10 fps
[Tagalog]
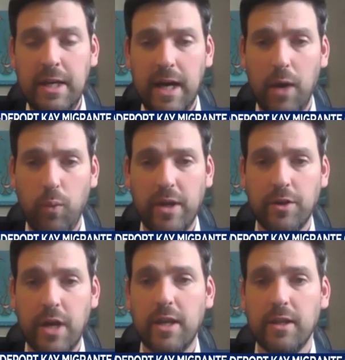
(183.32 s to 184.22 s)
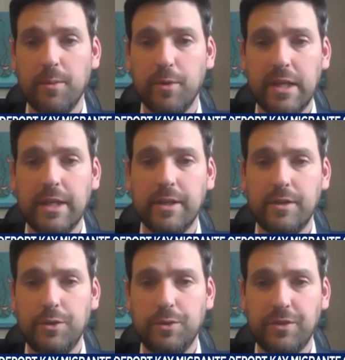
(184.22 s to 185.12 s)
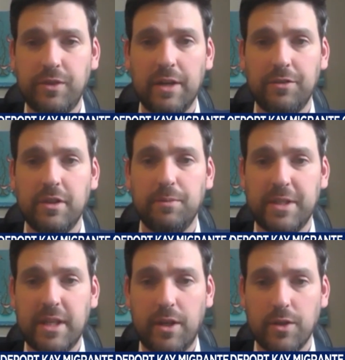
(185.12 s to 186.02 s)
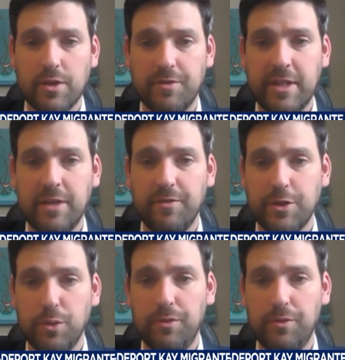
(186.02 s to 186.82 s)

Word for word: uh, we are not at liberty to, to discuss the particulars of an individual